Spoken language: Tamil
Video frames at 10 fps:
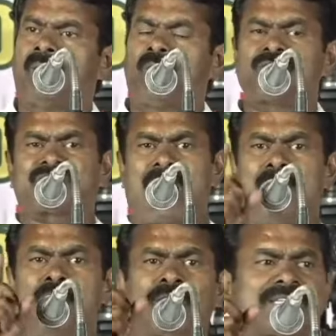ஒரு
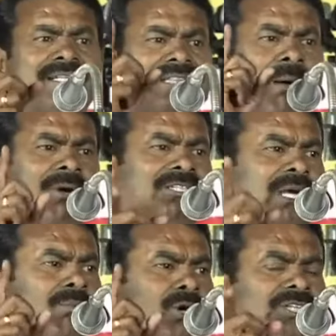சமூகத்தை தமிழ்
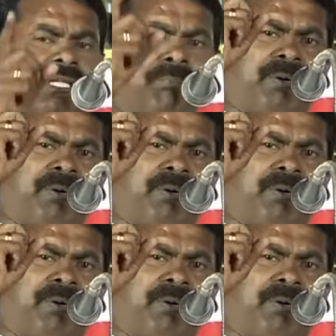சமூகத்தின்